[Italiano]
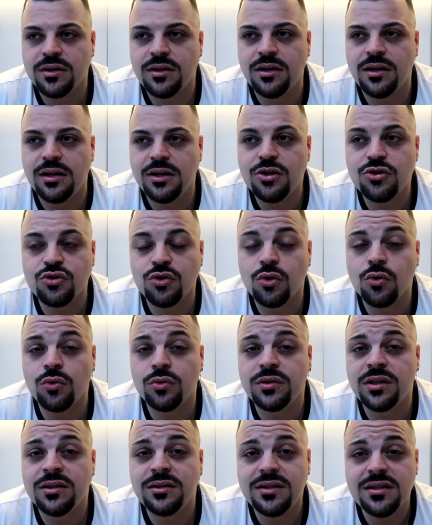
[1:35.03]
Eh, io sono
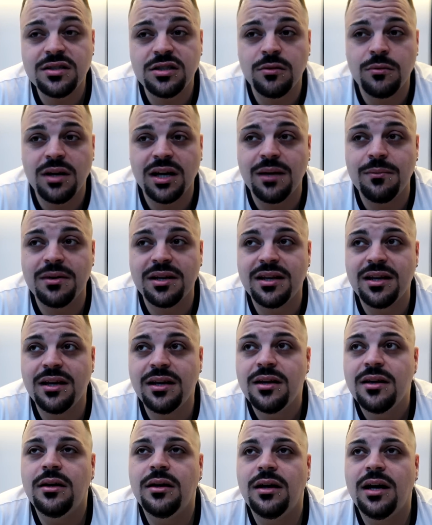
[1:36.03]
contentissimo, raga, perché eh,